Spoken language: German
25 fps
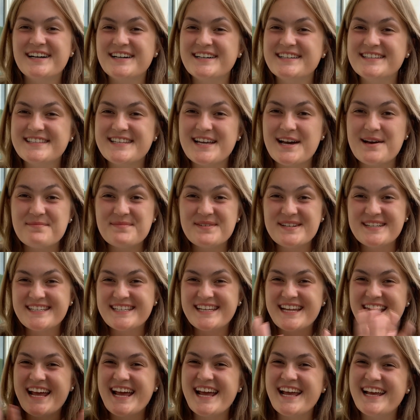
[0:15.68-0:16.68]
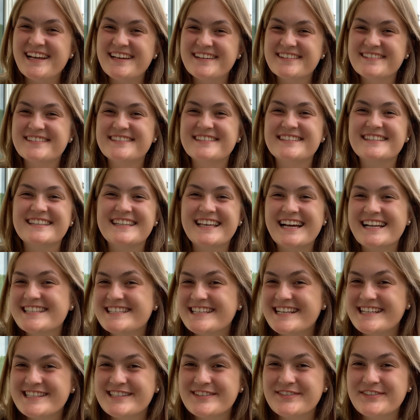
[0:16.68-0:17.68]
Und damit hey und ganz
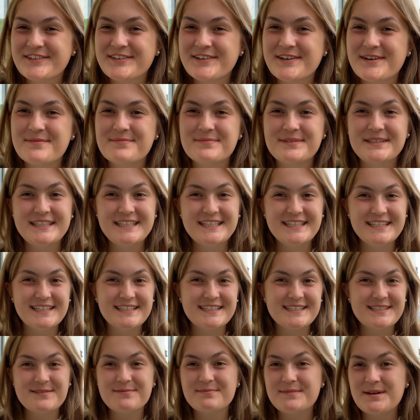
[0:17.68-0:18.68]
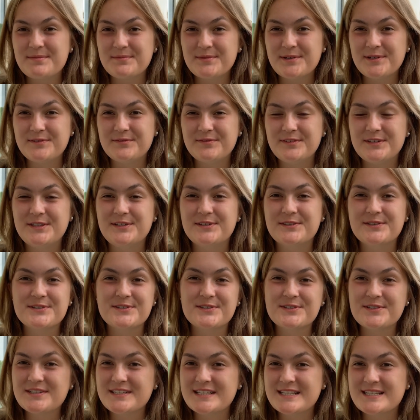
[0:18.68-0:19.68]
herzlich willkommen hier zu meinem neuen Video.
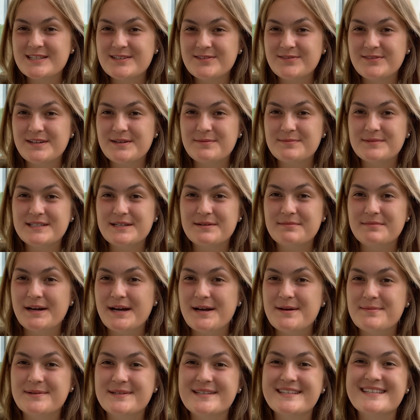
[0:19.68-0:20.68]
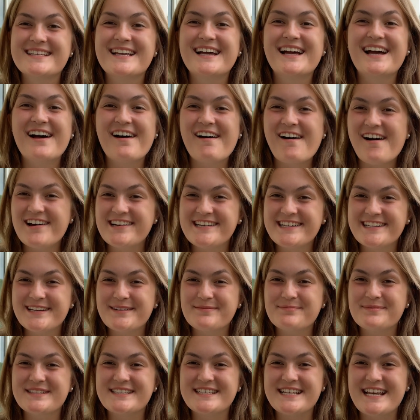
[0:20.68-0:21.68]
Schön, dass du wieder mit dabei bist. Heute
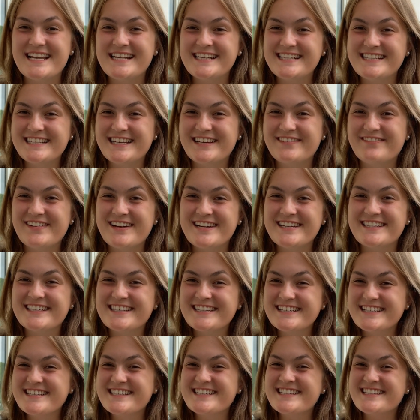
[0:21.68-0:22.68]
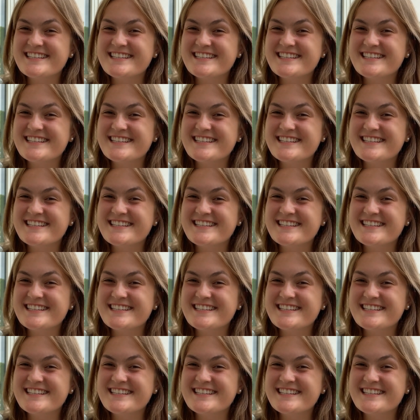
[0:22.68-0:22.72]
gibt es endlich ein weiteres